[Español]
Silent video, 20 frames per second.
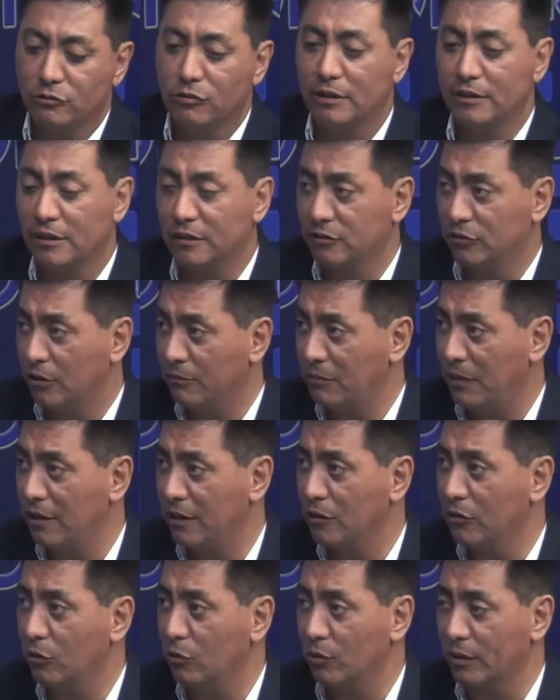de Atención
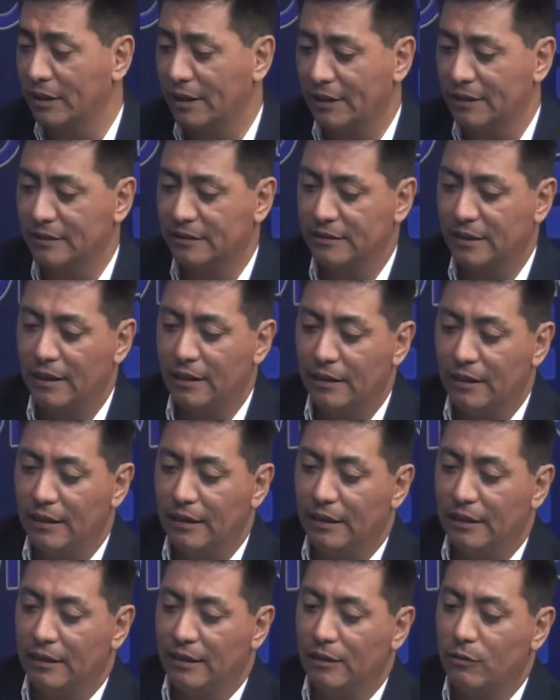Médico-Urgencia,
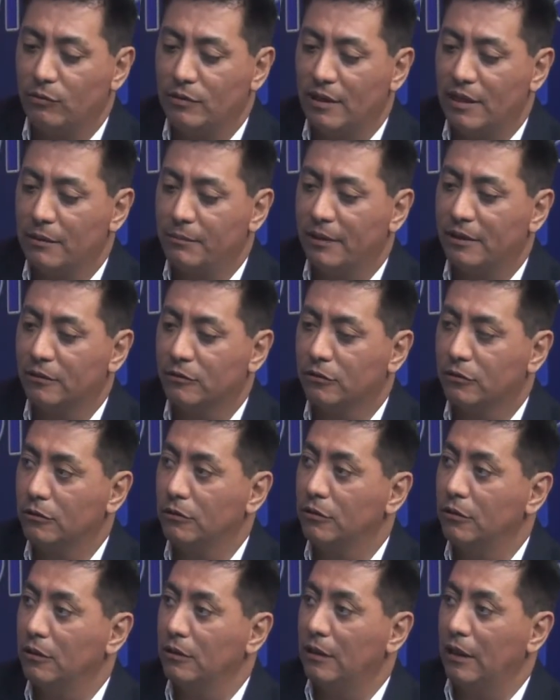es un
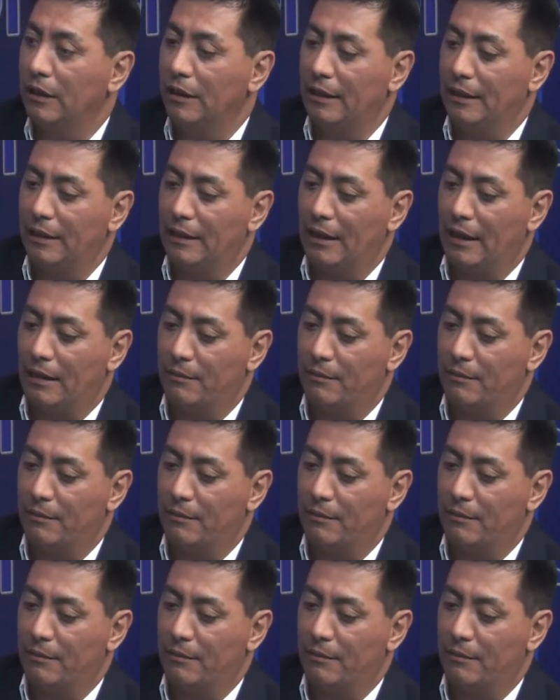elemento eh,